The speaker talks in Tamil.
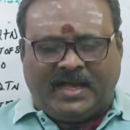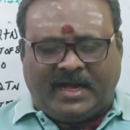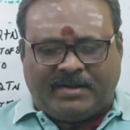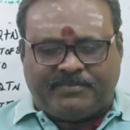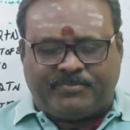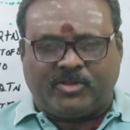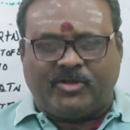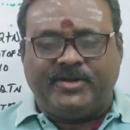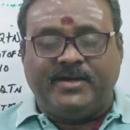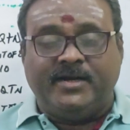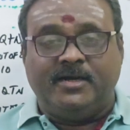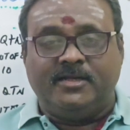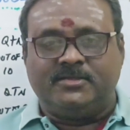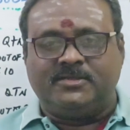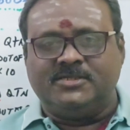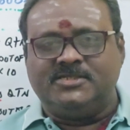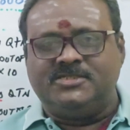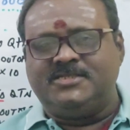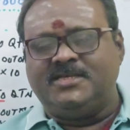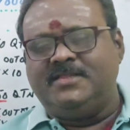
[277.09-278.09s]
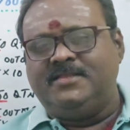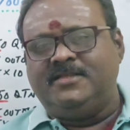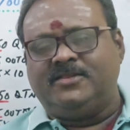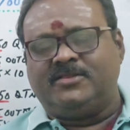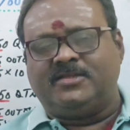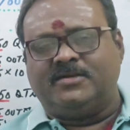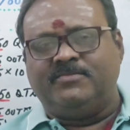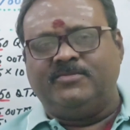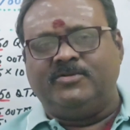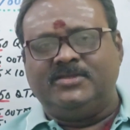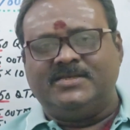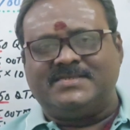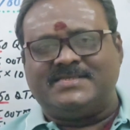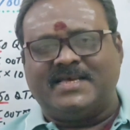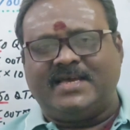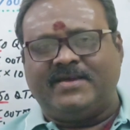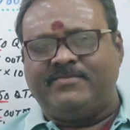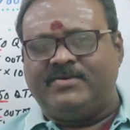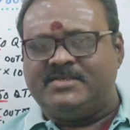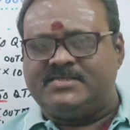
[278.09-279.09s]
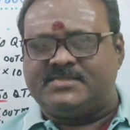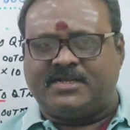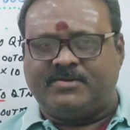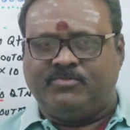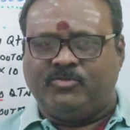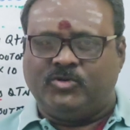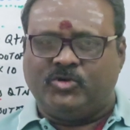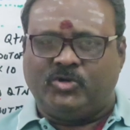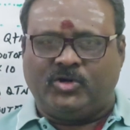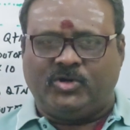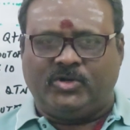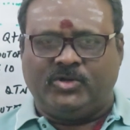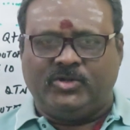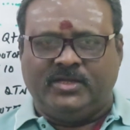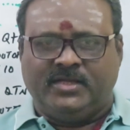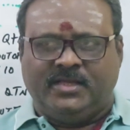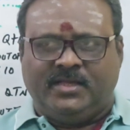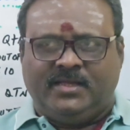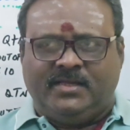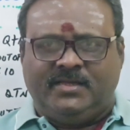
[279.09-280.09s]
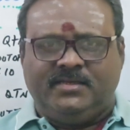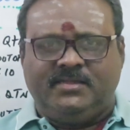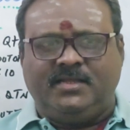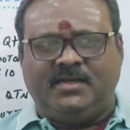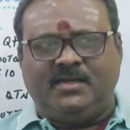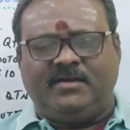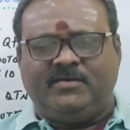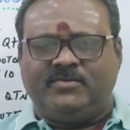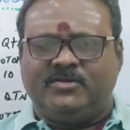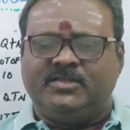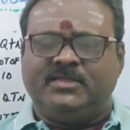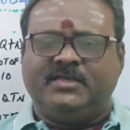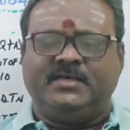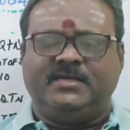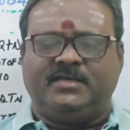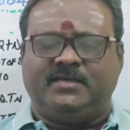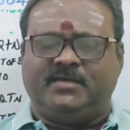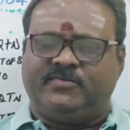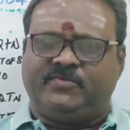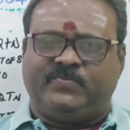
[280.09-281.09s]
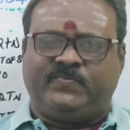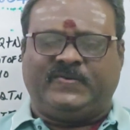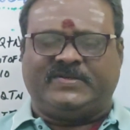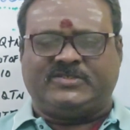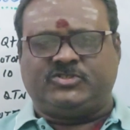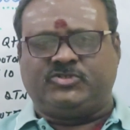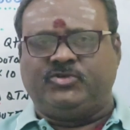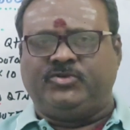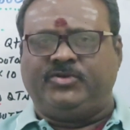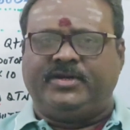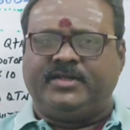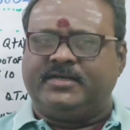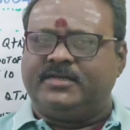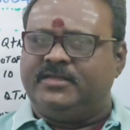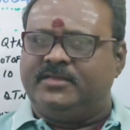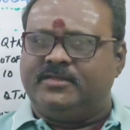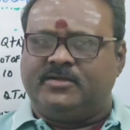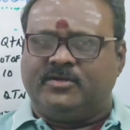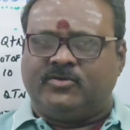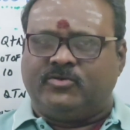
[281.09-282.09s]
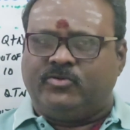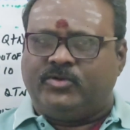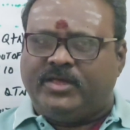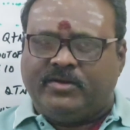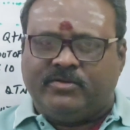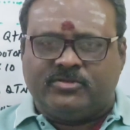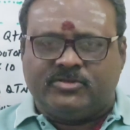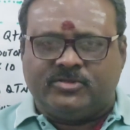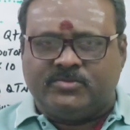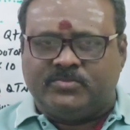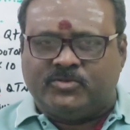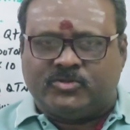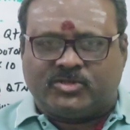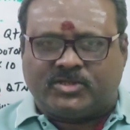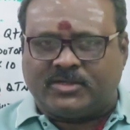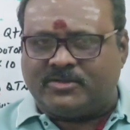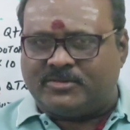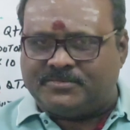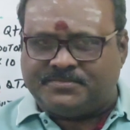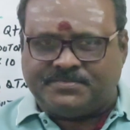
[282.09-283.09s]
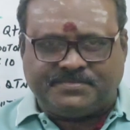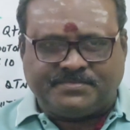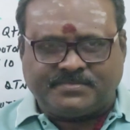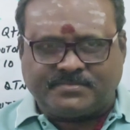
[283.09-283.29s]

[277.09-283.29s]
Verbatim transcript: அப்புறம் எழுத்து சீர்திருத்தம் வந்து சேவை சண்முகம் இதெல்லாம் வந்து ஃபஸ்ட் யூனிட்டுக்கு இருக்கக்கூடிய வந்து புத்தகம்